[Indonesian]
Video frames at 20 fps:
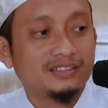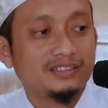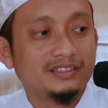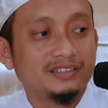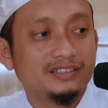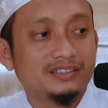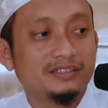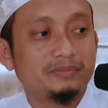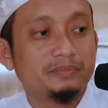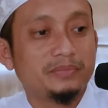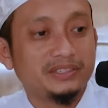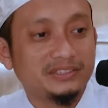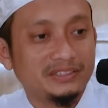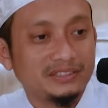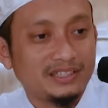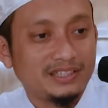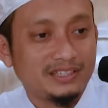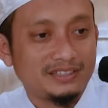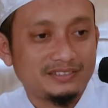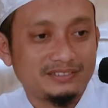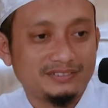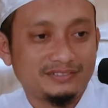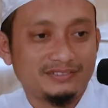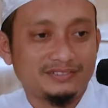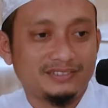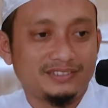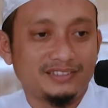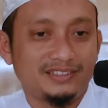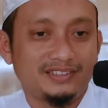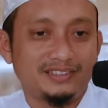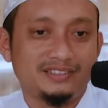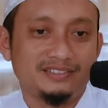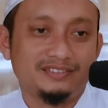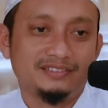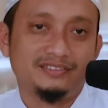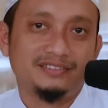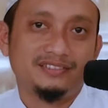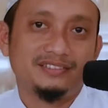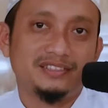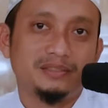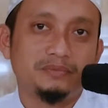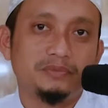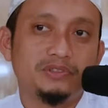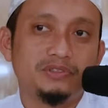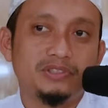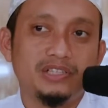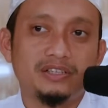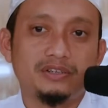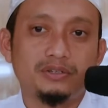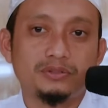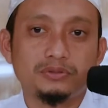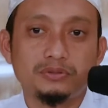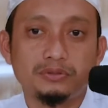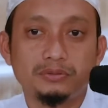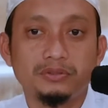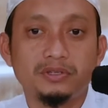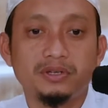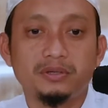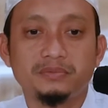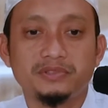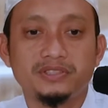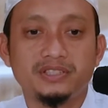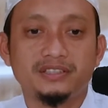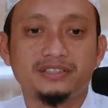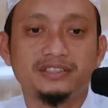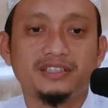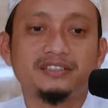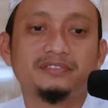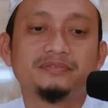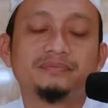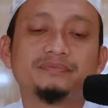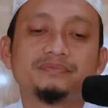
e, Madinah dijamin oleh Rasulullah misalkan